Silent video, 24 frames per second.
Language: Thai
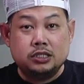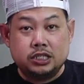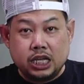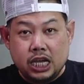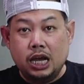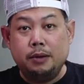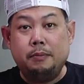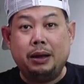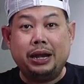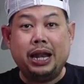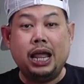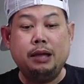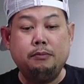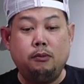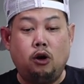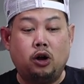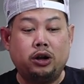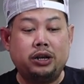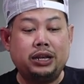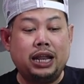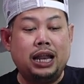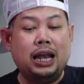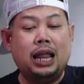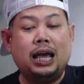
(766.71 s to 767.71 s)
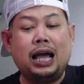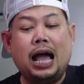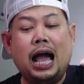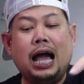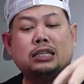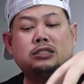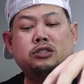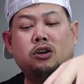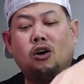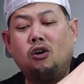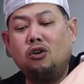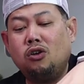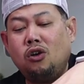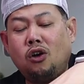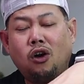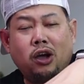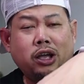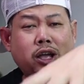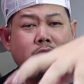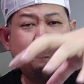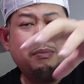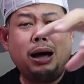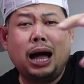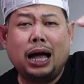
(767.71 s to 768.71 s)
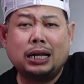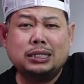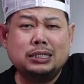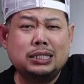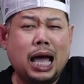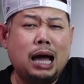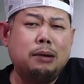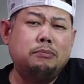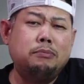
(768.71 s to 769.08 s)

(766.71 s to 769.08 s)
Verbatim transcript: ซื้อมันให้หมดในราคา 200กว่าบาท